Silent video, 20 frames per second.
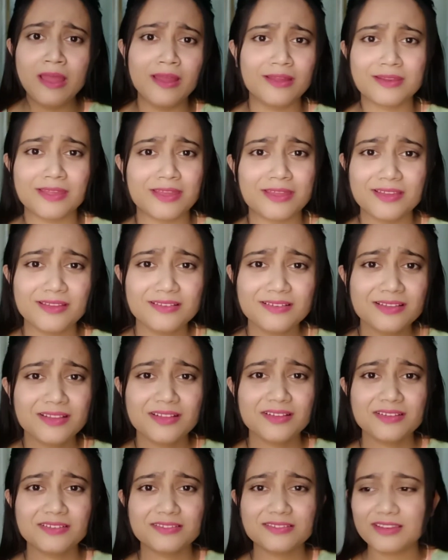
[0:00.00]
आ रहा है
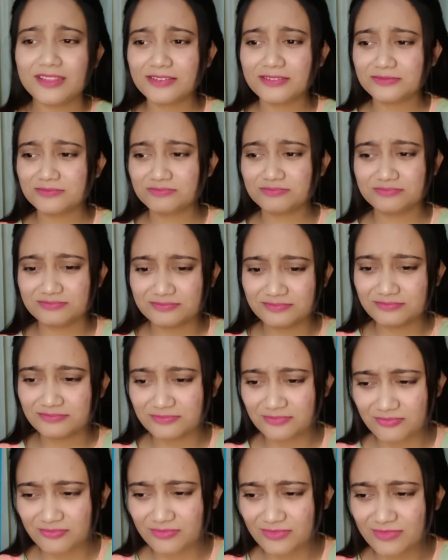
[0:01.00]
लाइक like,
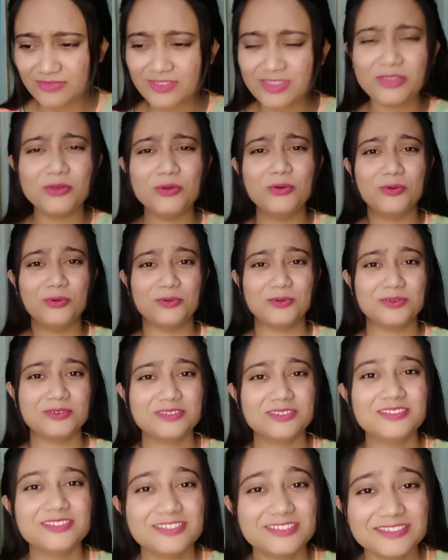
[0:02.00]
क्यों
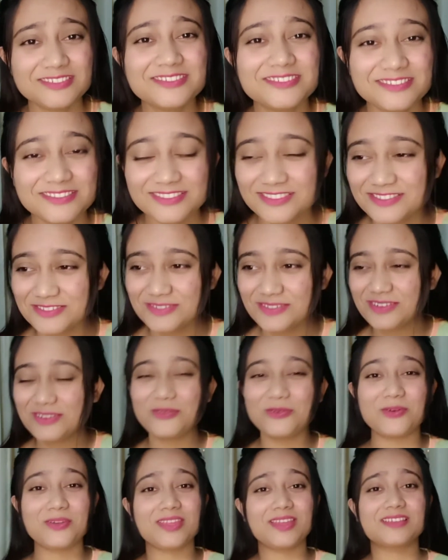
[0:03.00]

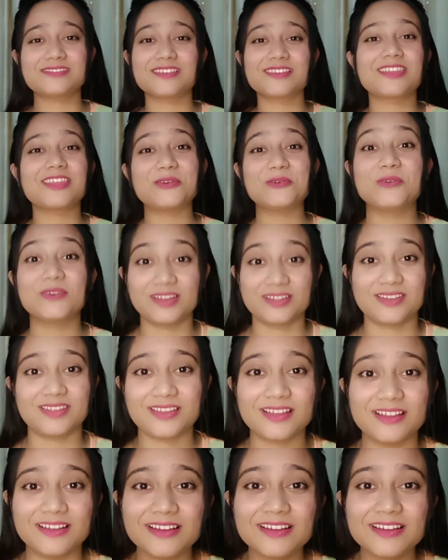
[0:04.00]
कोई ऐसा क्यों करेगा